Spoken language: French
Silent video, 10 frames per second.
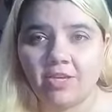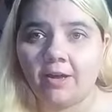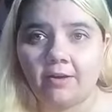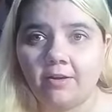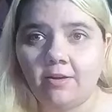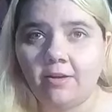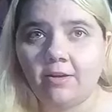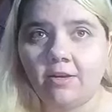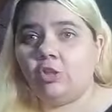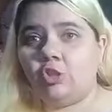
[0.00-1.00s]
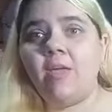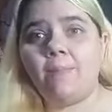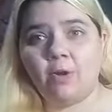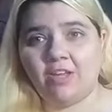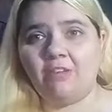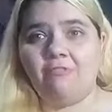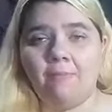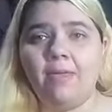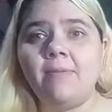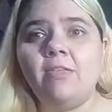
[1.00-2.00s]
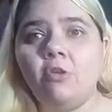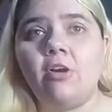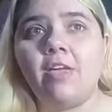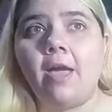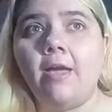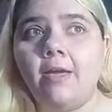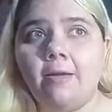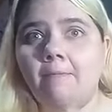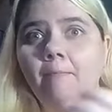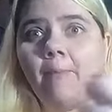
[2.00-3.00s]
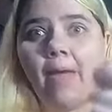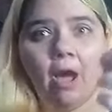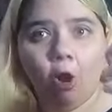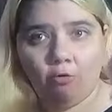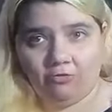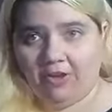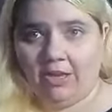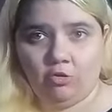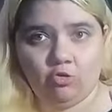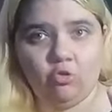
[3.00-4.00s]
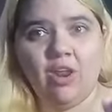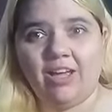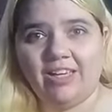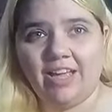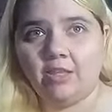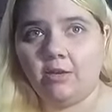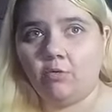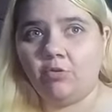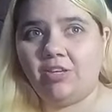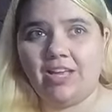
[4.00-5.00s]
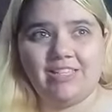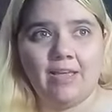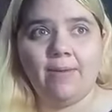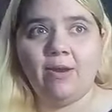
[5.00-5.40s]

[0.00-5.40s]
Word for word: dire. Joli portrait de famille, mine de rien. Mais en vrai, quand tu la regardes, on dirait que c'est un